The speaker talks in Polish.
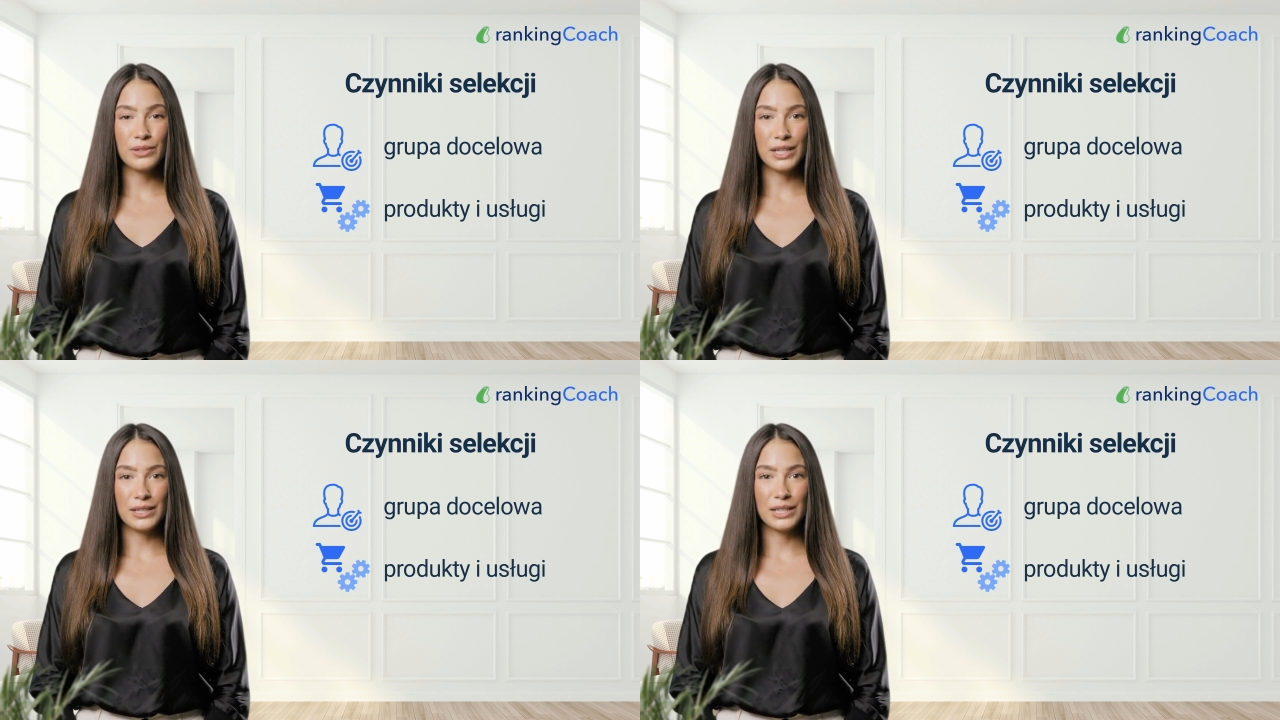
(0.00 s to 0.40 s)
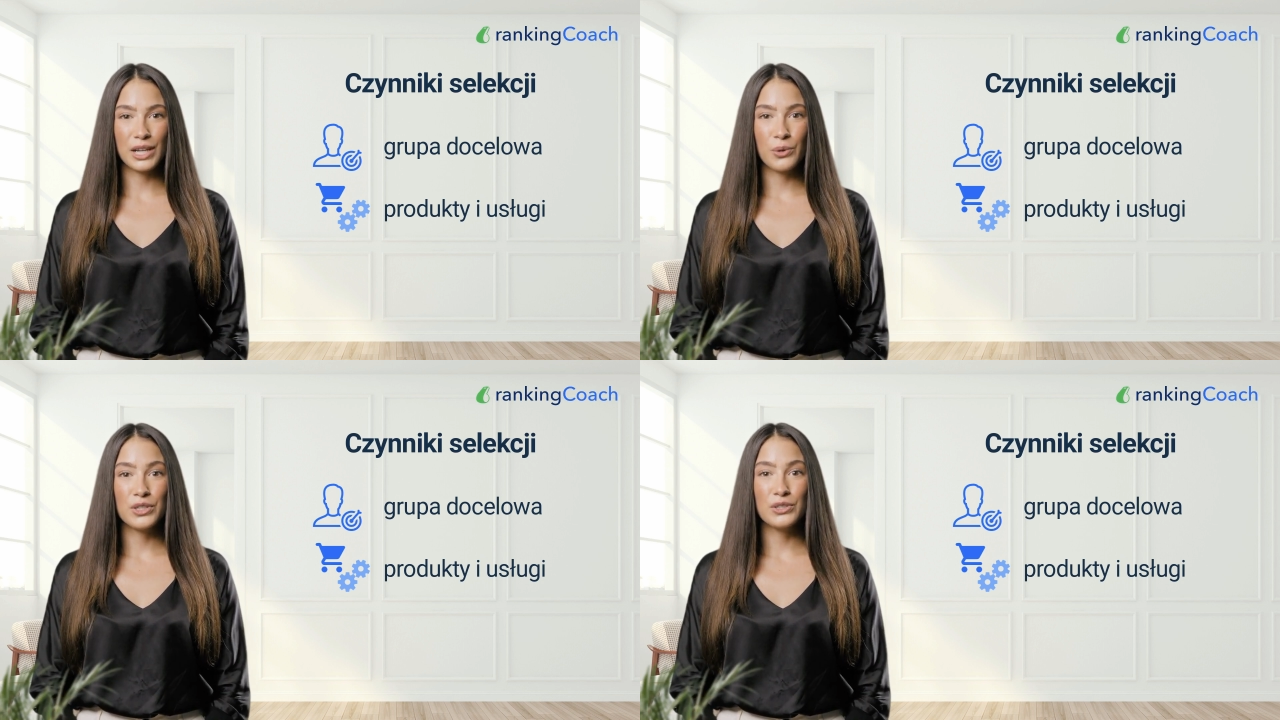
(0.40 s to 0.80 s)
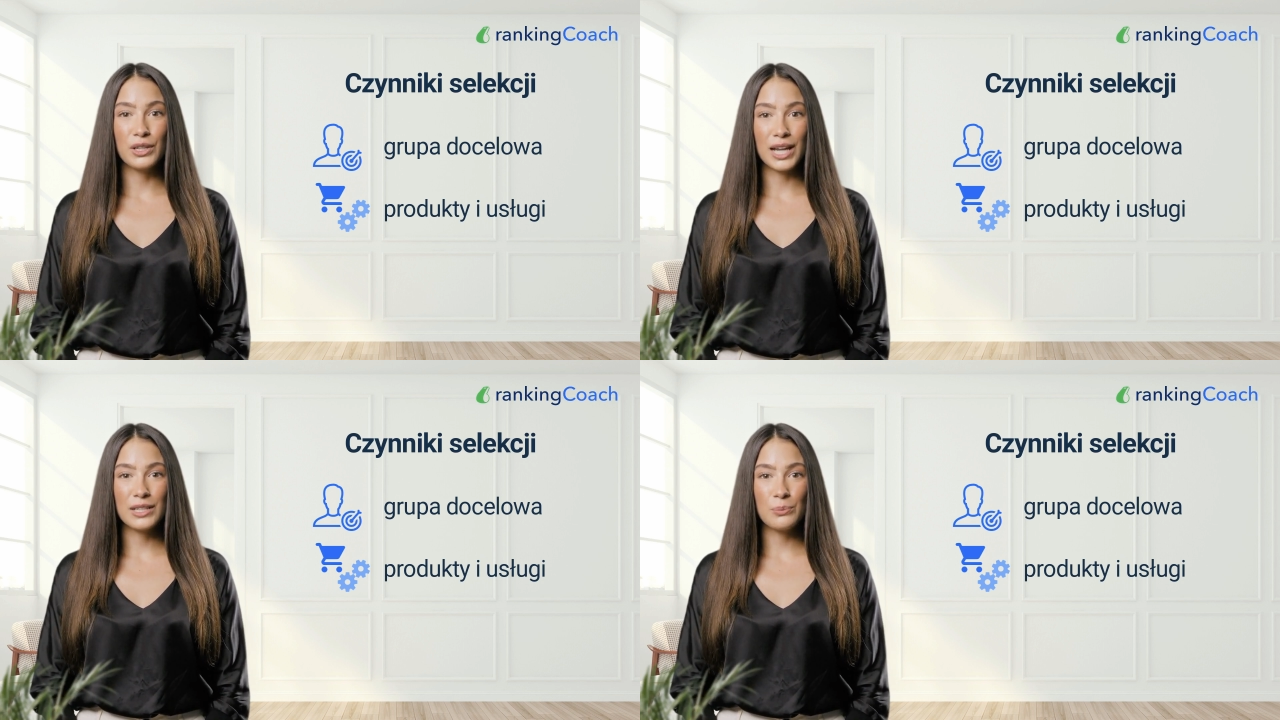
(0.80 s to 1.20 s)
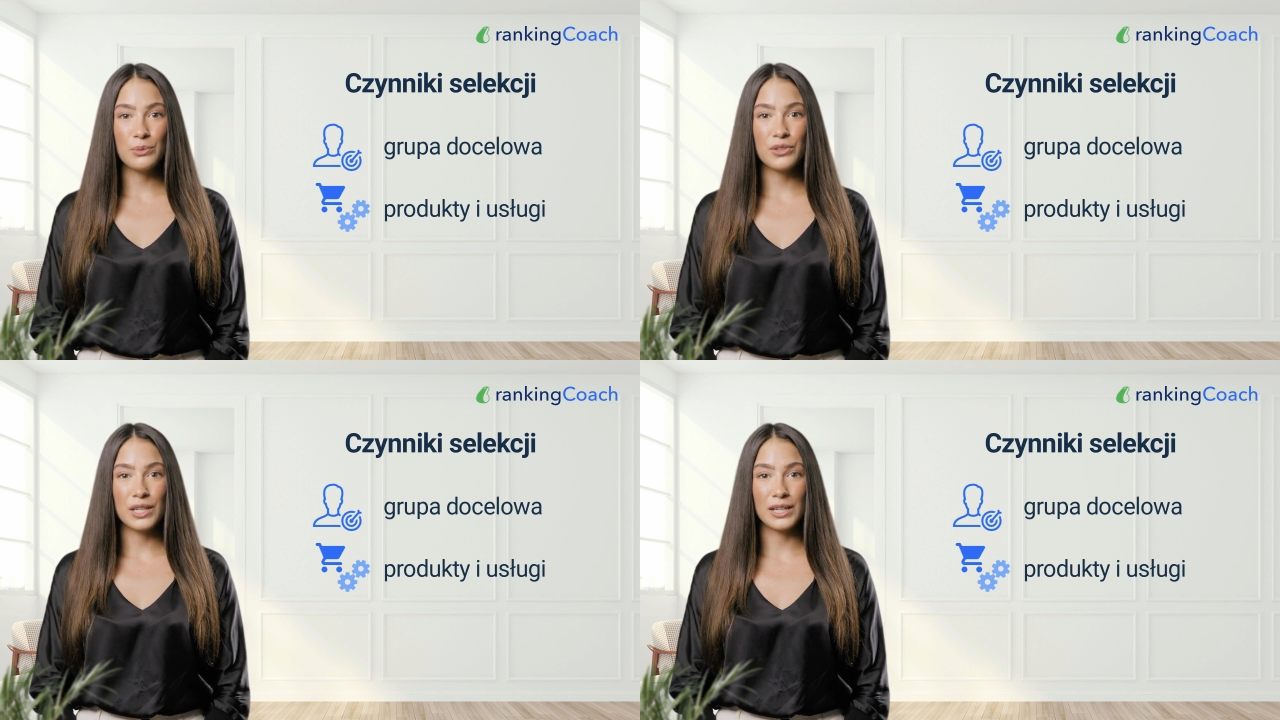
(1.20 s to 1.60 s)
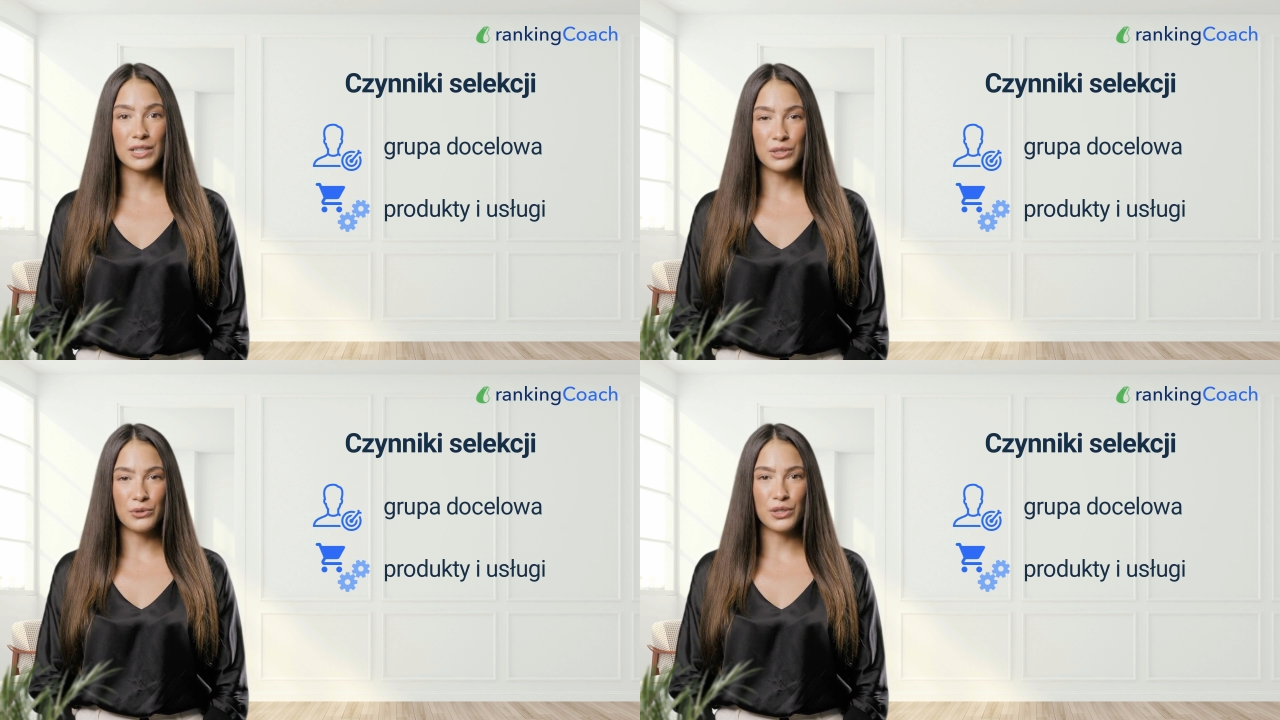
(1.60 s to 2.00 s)
Jeśli działasz lokalnie,
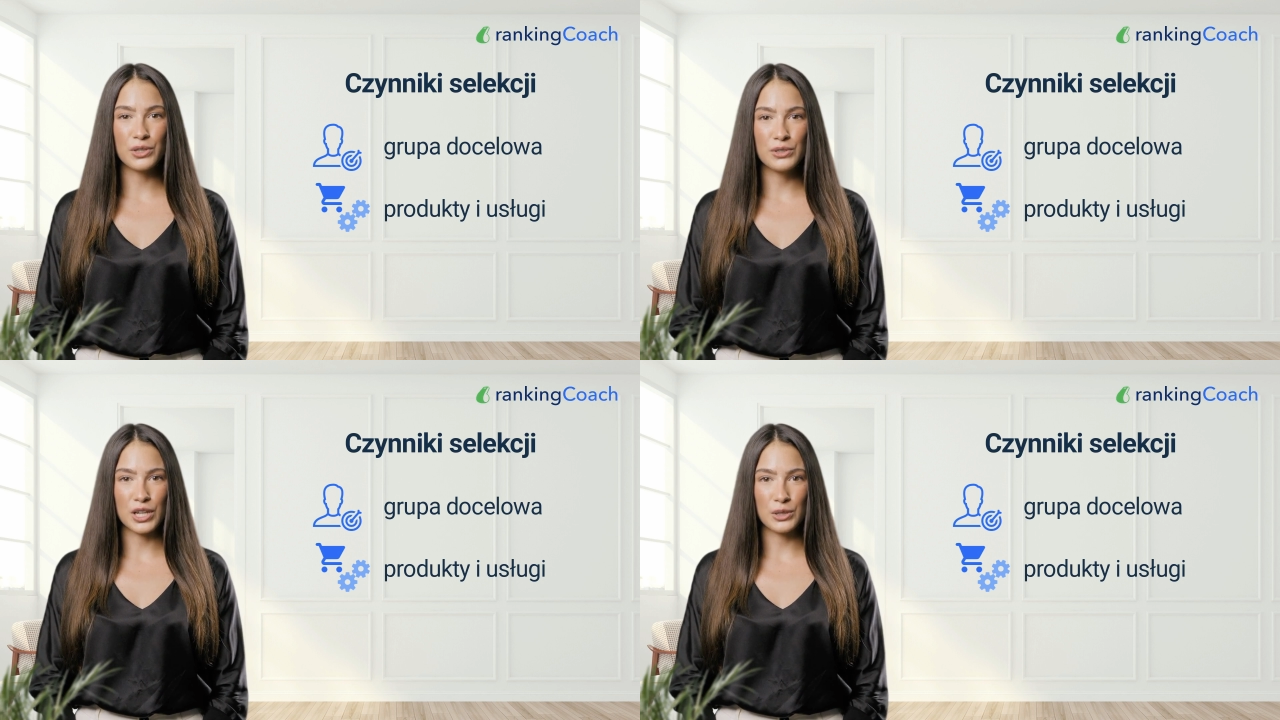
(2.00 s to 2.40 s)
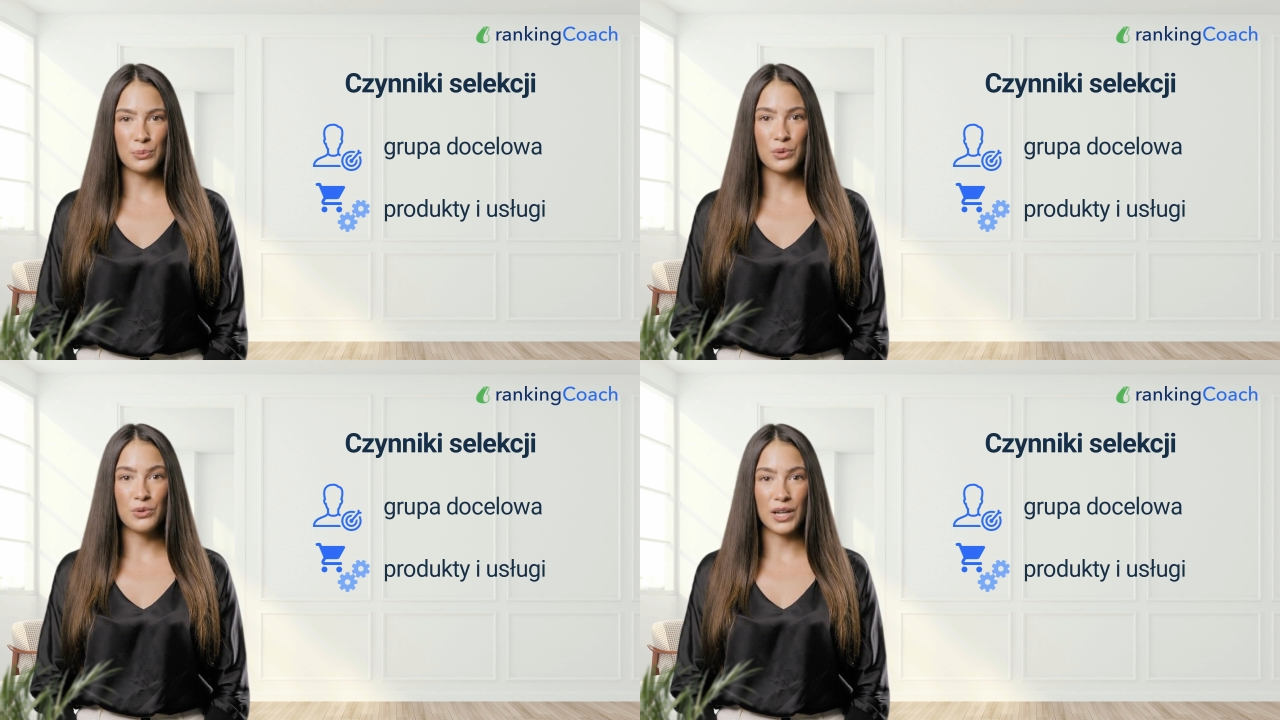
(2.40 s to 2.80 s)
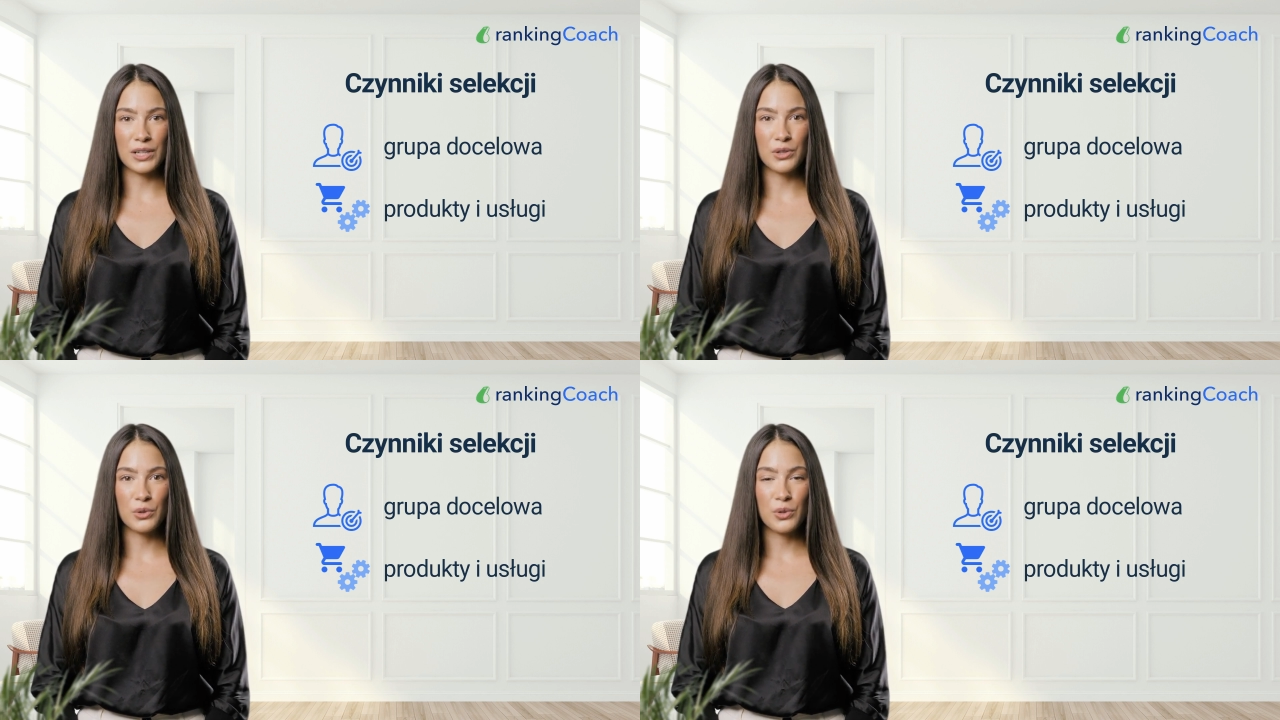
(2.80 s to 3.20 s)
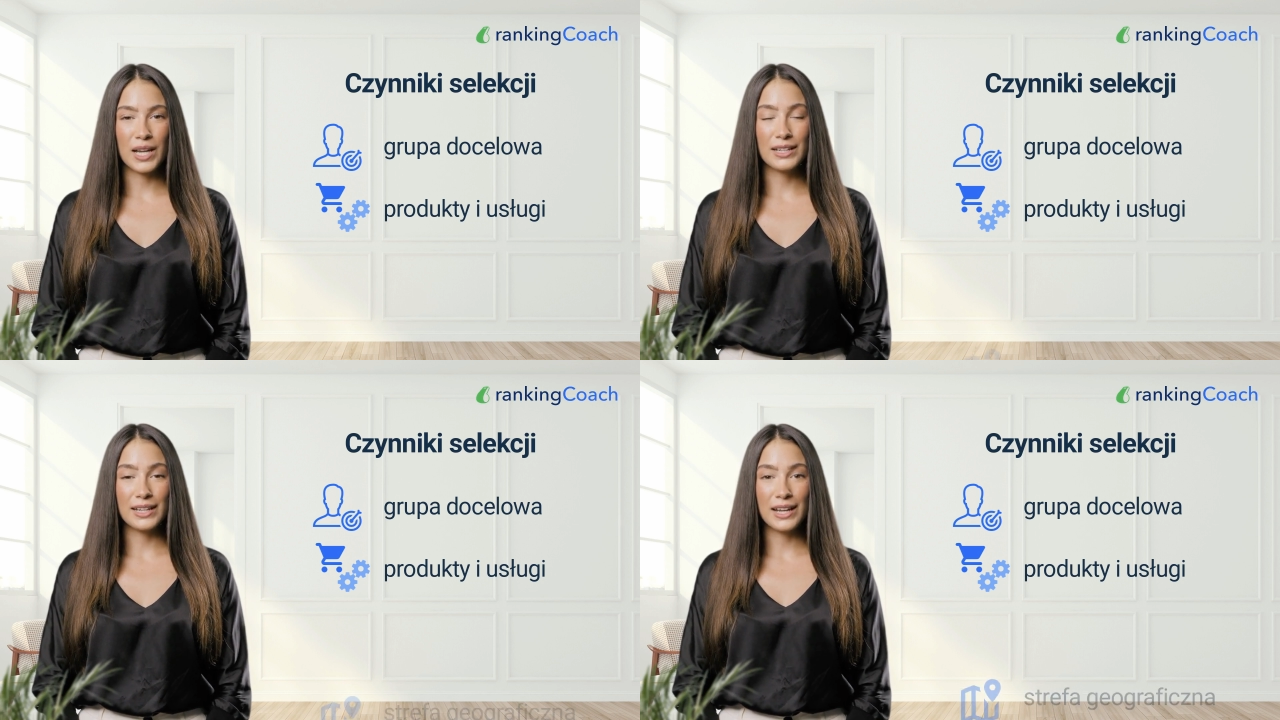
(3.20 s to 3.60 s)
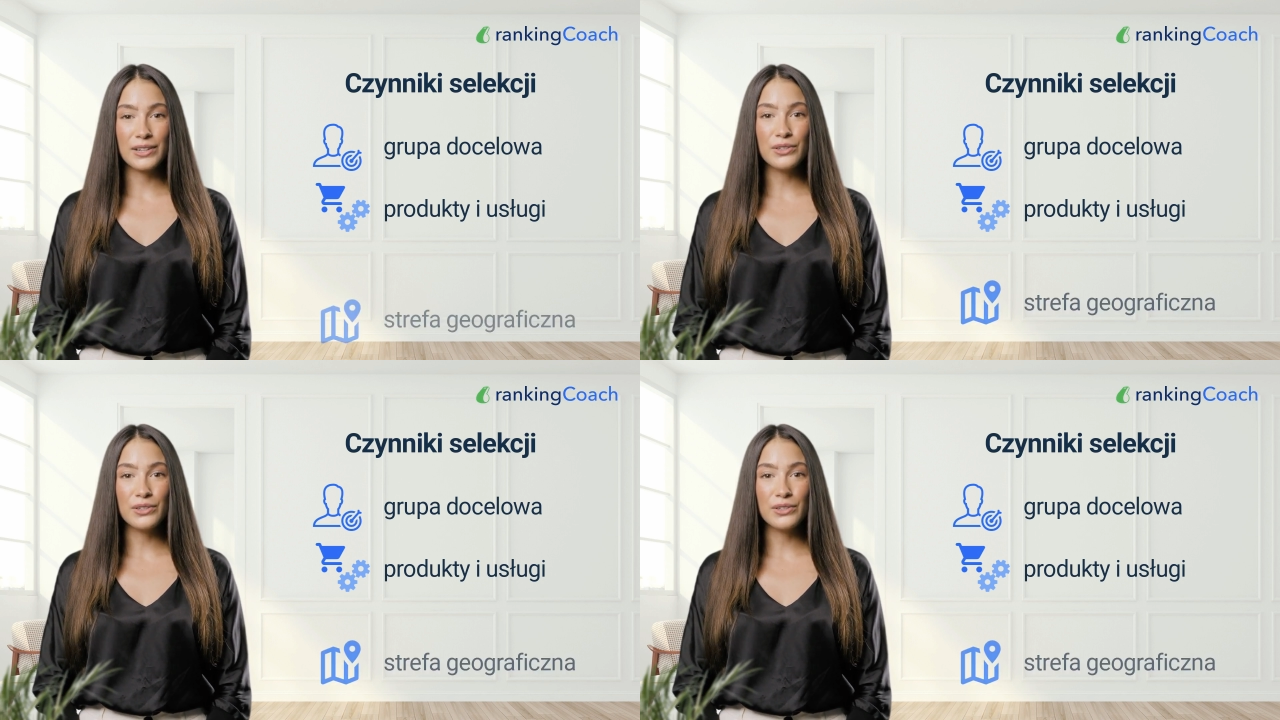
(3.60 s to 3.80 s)
powinieneś również wziąć pod uwagę konkurencję,